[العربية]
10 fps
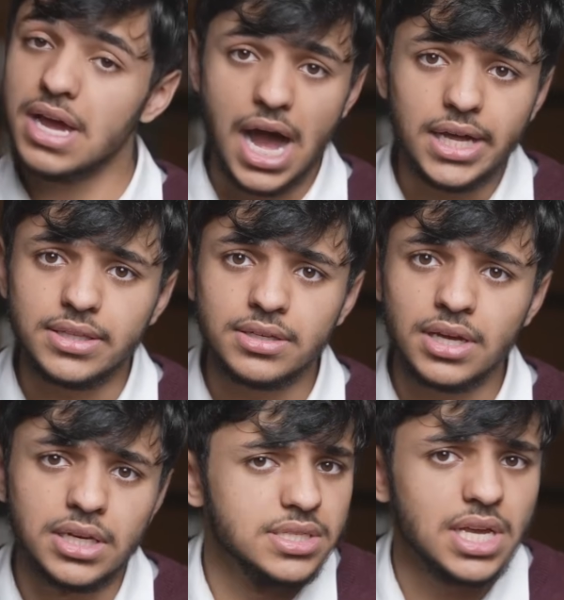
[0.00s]
عادي
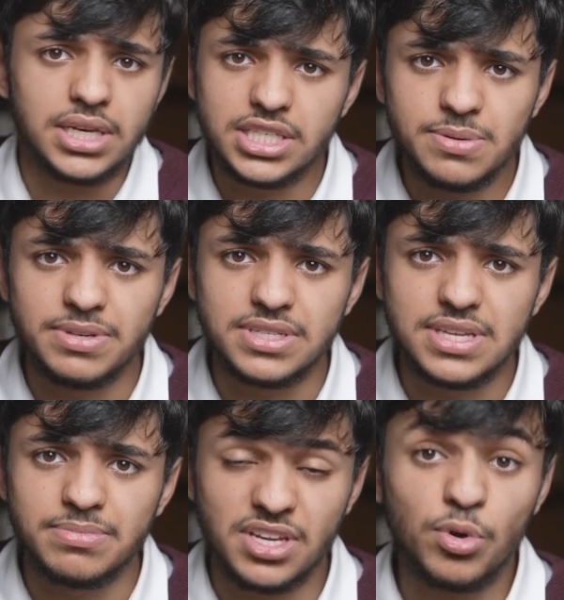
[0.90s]
الإنسان يجب أن
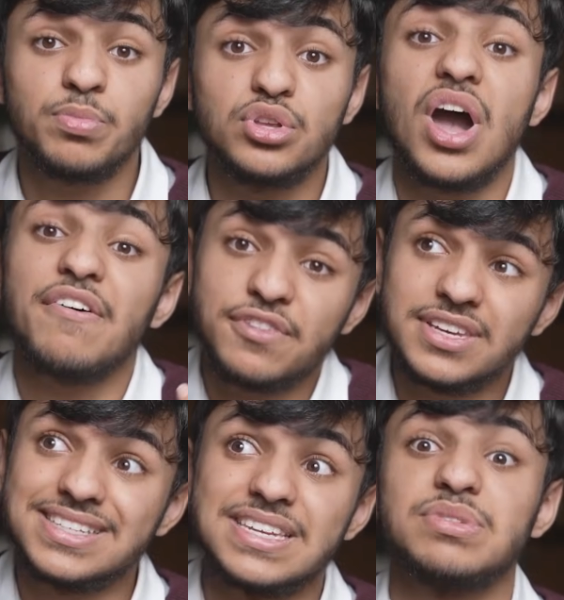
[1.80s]
يستمتع مو أفضل
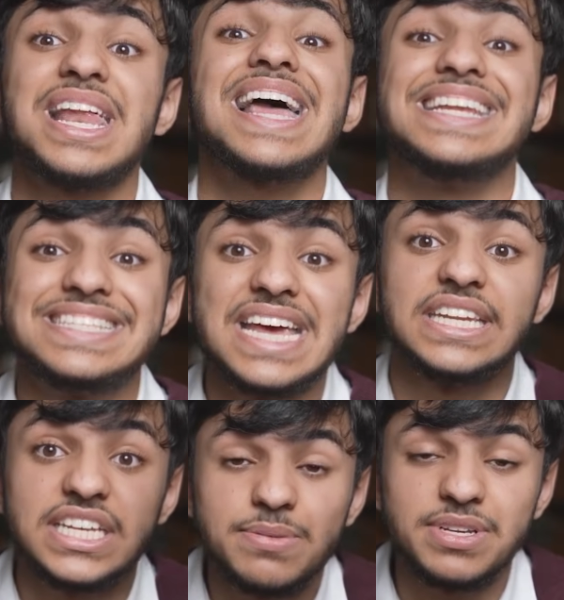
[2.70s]
أنك تستمتع لا
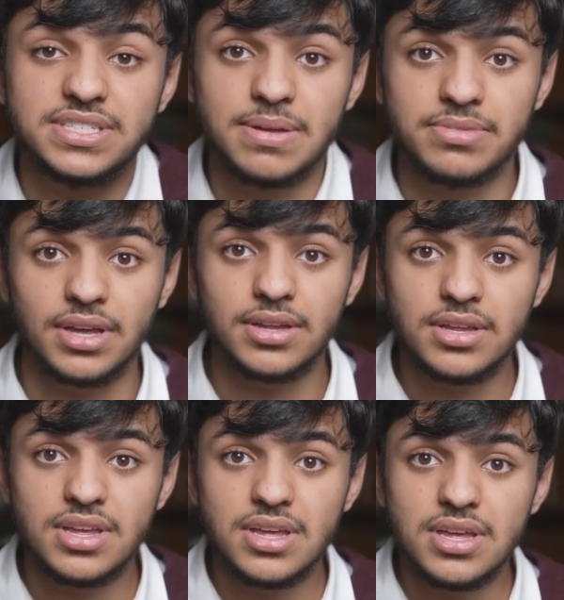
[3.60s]
الإنسان يجب أن يستمتع
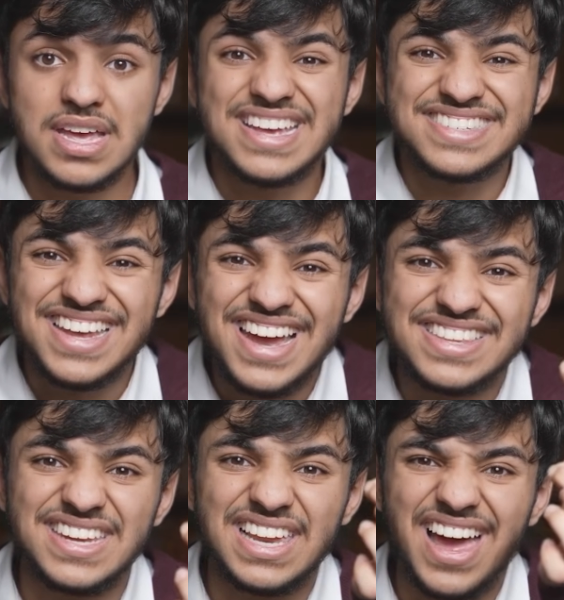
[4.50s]

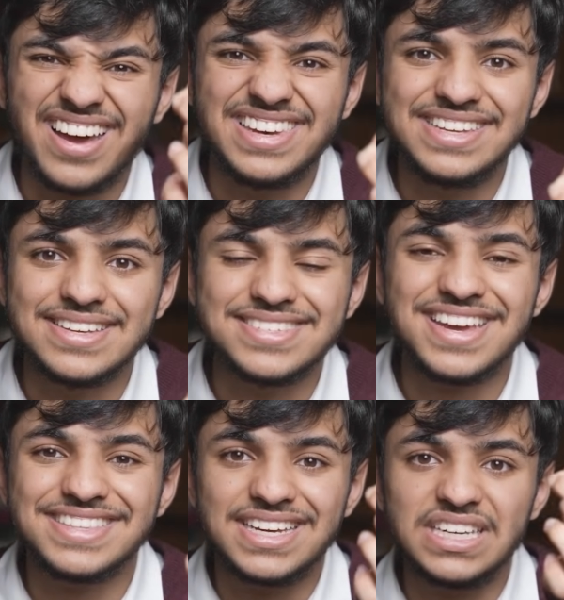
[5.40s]
صحتك العقليه
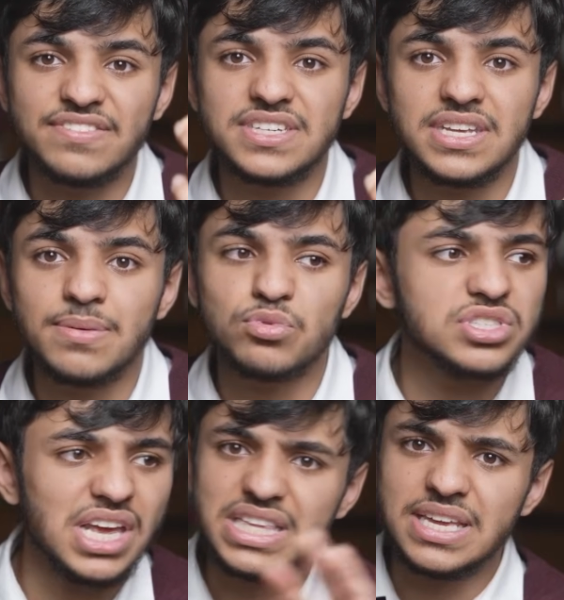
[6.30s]
صحتك النفسيه
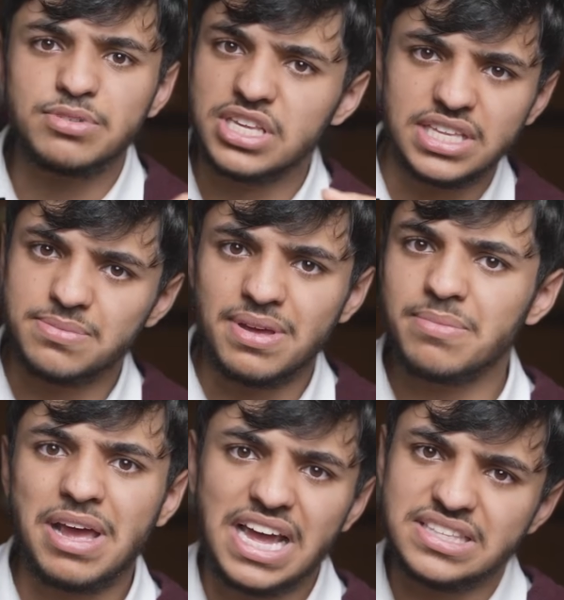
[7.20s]
مستحيل تمشي اذا انت ما,
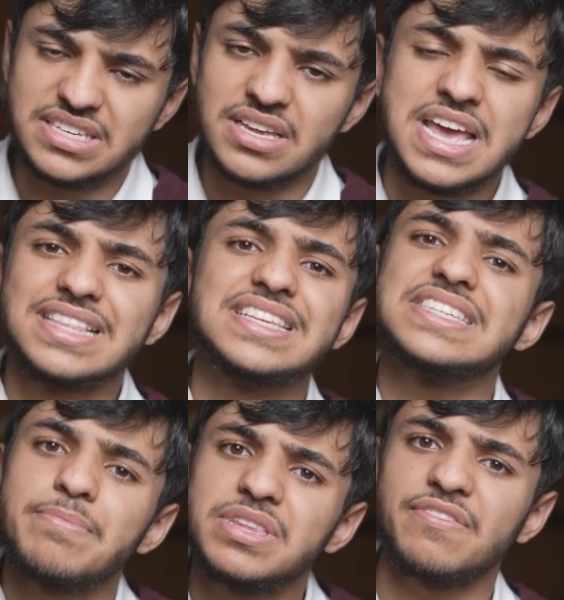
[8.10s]
ما قاعد
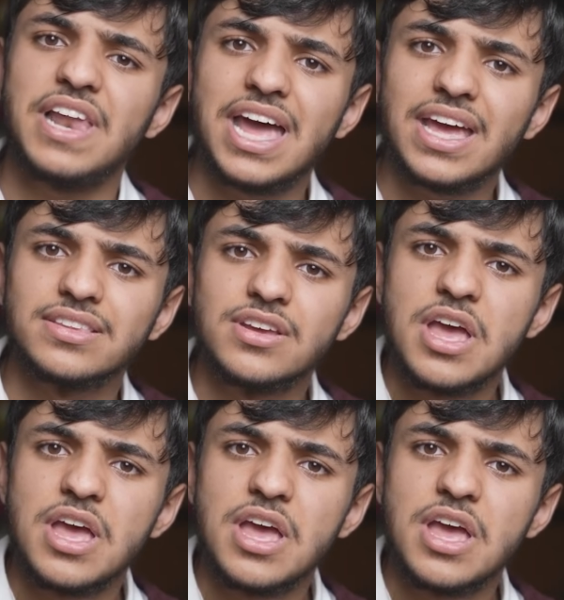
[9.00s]
تستمتع في الحياه